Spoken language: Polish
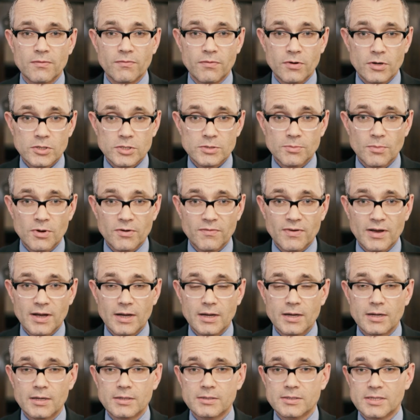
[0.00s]
w
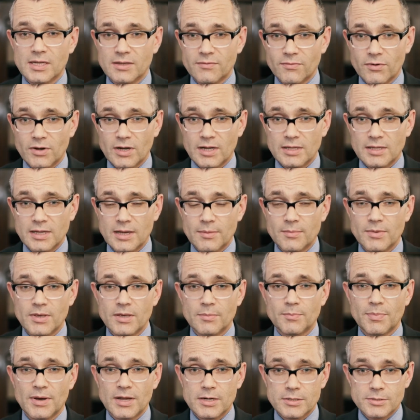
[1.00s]
rozmowach z
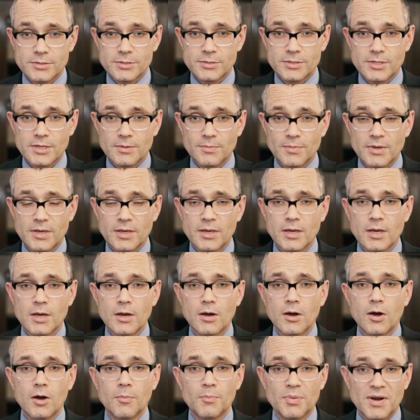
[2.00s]
adwokatami paryskimi
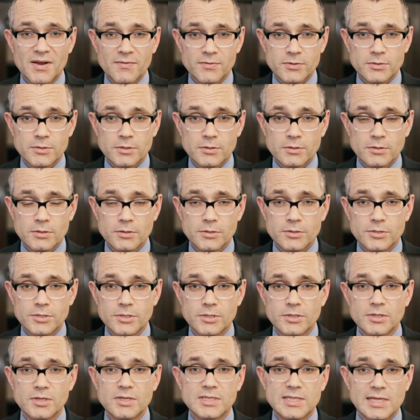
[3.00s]
o
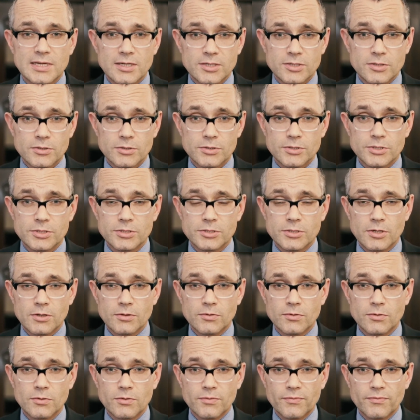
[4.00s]
praworządności, niezależności
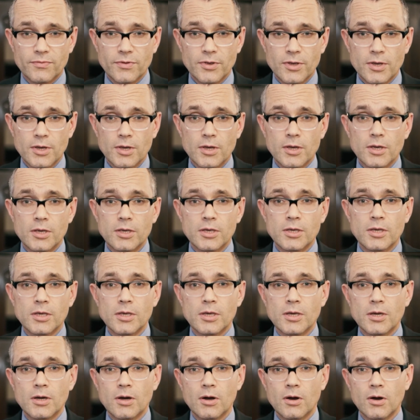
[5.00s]
sądów
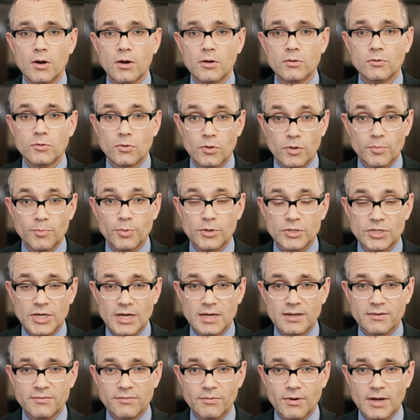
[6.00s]
i o
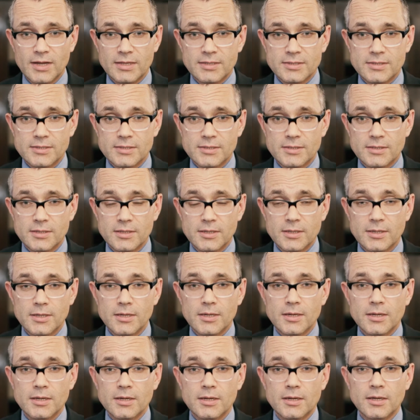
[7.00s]
trójpodziale władz.
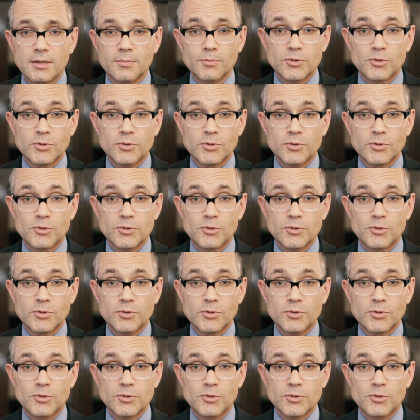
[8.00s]
E,